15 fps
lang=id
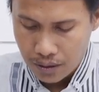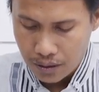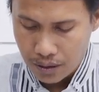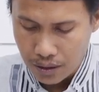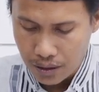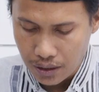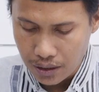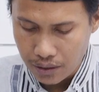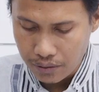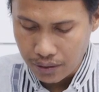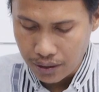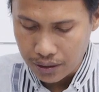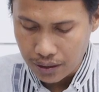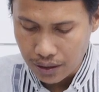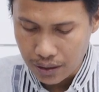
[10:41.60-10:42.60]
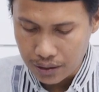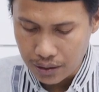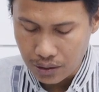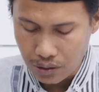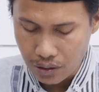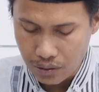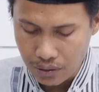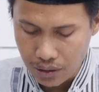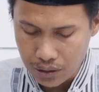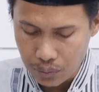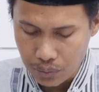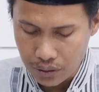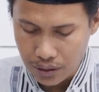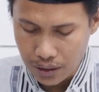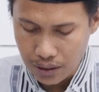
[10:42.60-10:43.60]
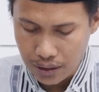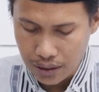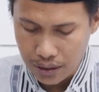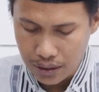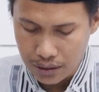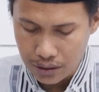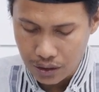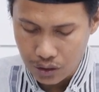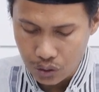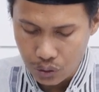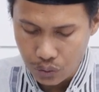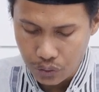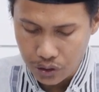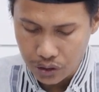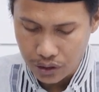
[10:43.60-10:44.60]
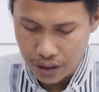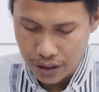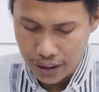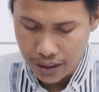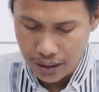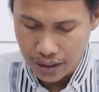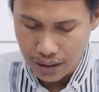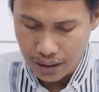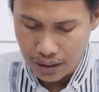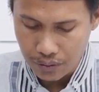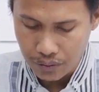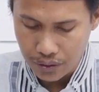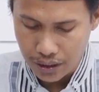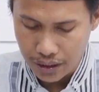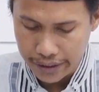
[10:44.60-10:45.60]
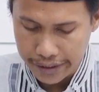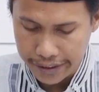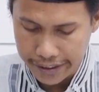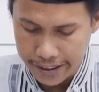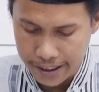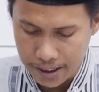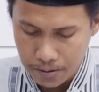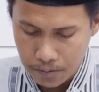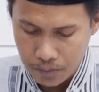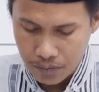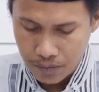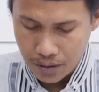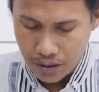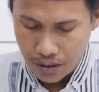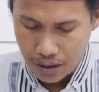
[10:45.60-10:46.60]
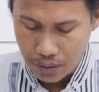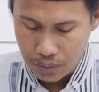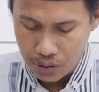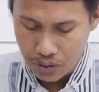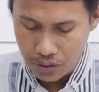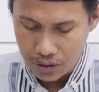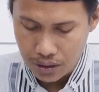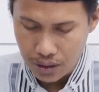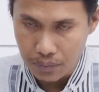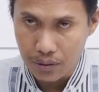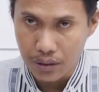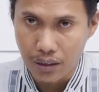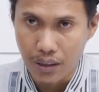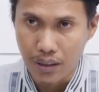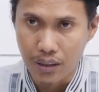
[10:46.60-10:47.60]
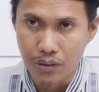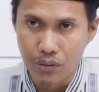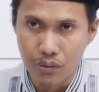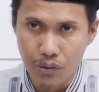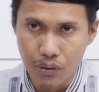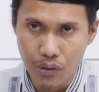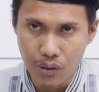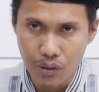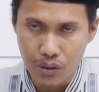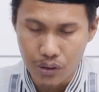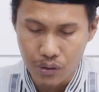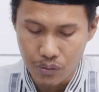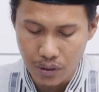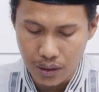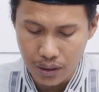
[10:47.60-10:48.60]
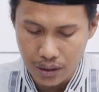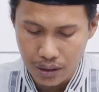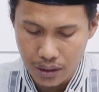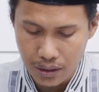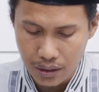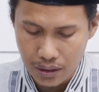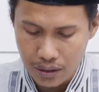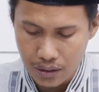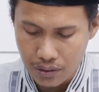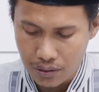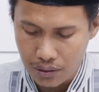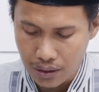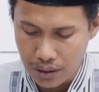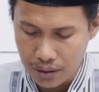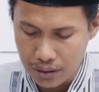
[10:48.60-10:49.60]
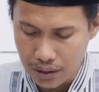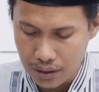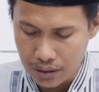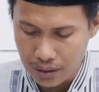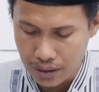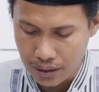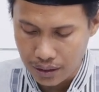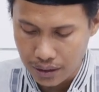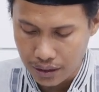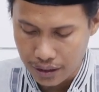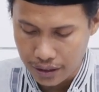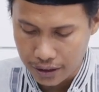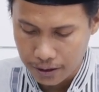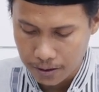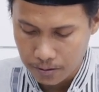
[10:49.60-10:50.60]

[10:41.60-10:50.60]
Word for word: Di riwayat salah satu riwayat sebutkan la yajlisu fi syai'in ila fi akhiriha. Nabi SAW tidaklah duduk kecuali di rokaat yang terakhir